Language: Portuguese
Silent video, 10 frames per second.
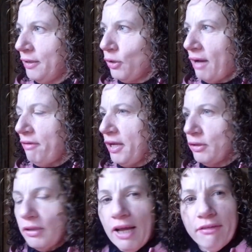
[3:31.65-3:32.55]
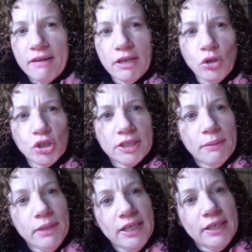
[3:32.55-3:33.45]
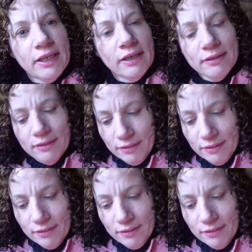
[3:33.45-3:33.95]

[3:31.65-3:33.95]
Eu lavei, lavava louça na mina.